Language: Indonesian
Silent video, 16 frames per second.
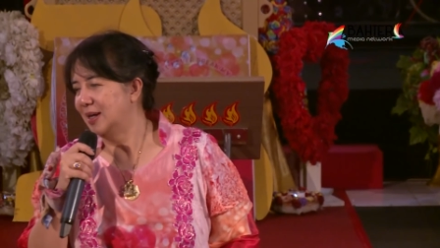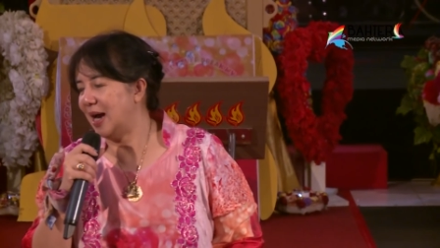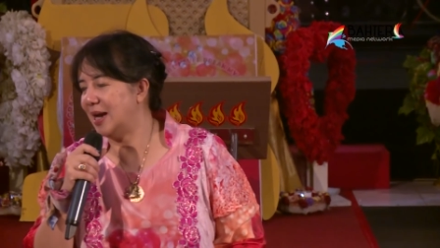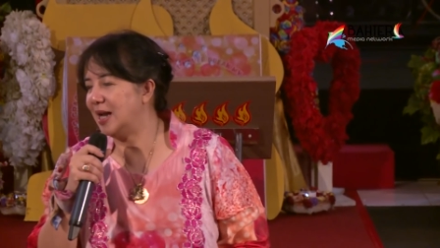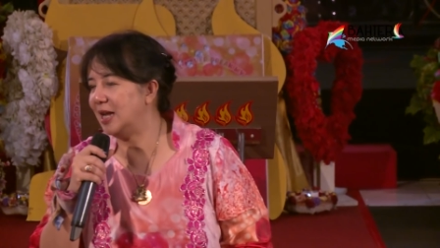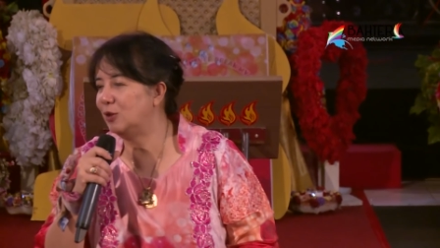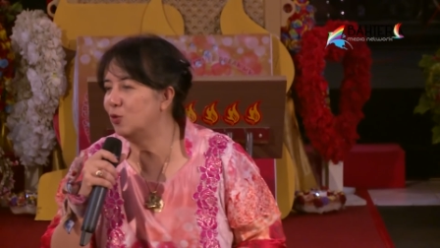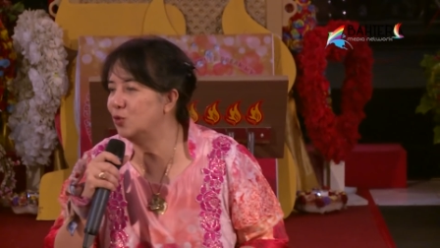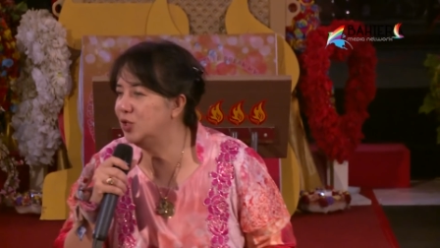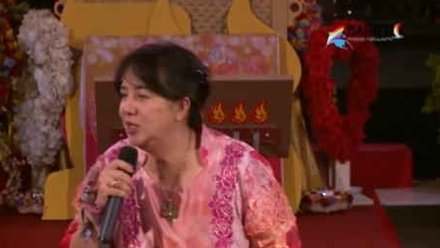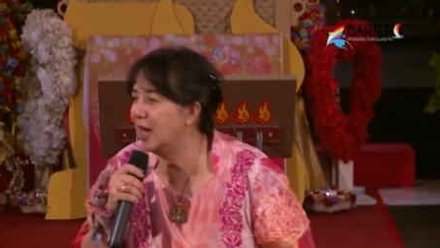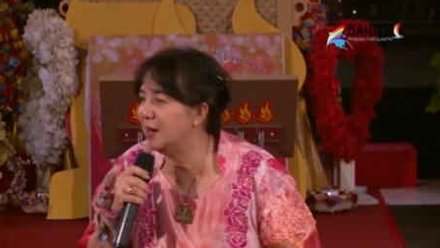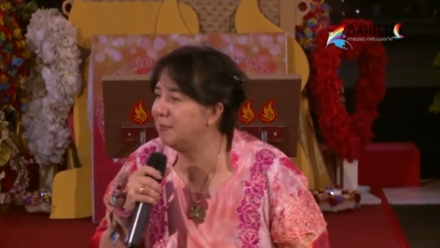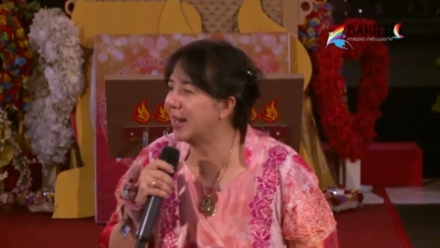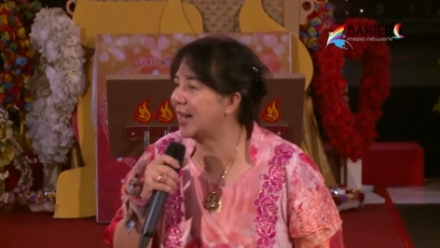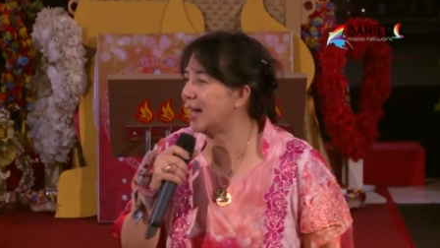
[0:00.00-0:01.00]
Karena itu
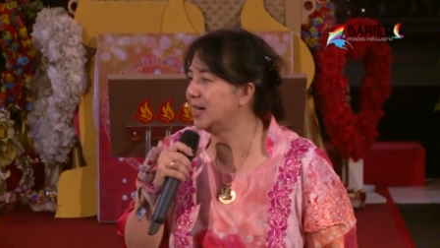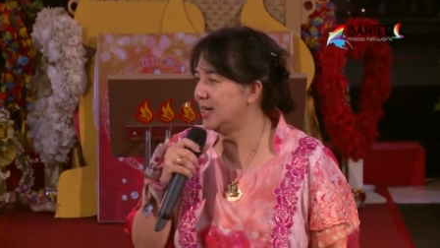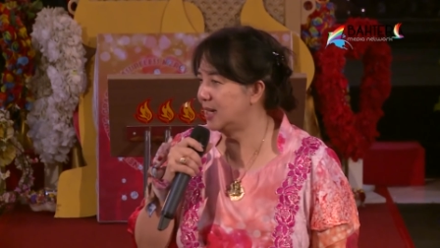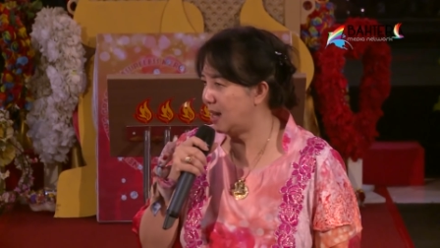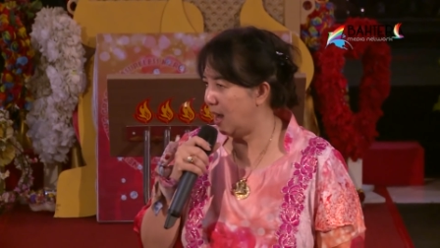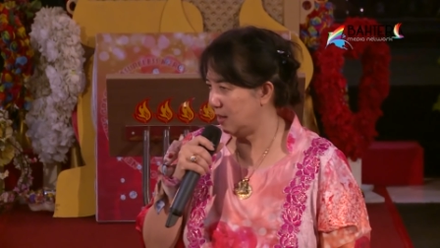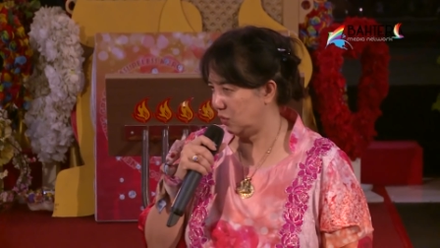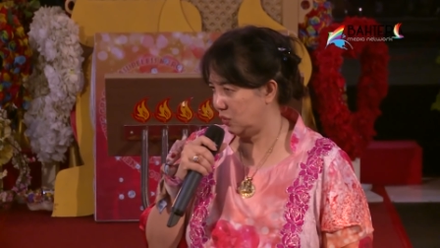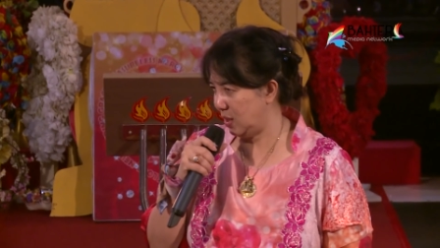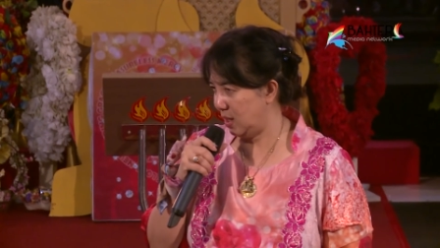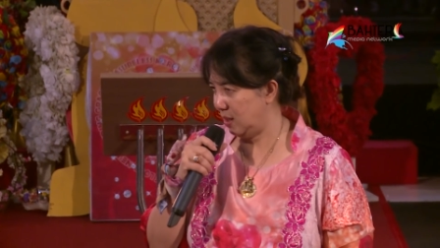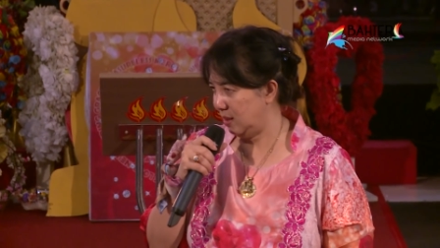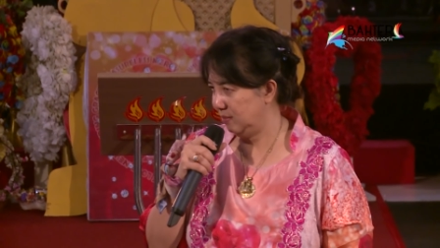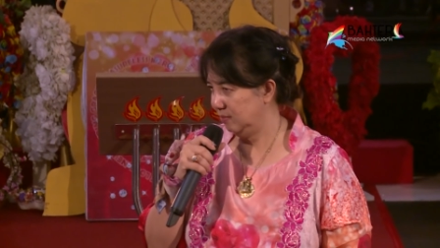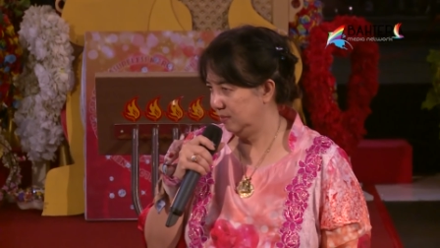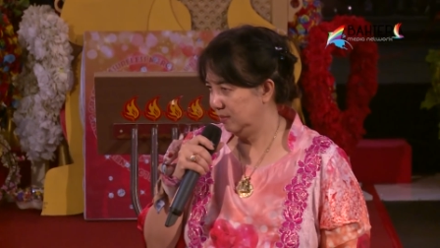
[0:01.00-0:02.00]
ujian mekanika, saudara.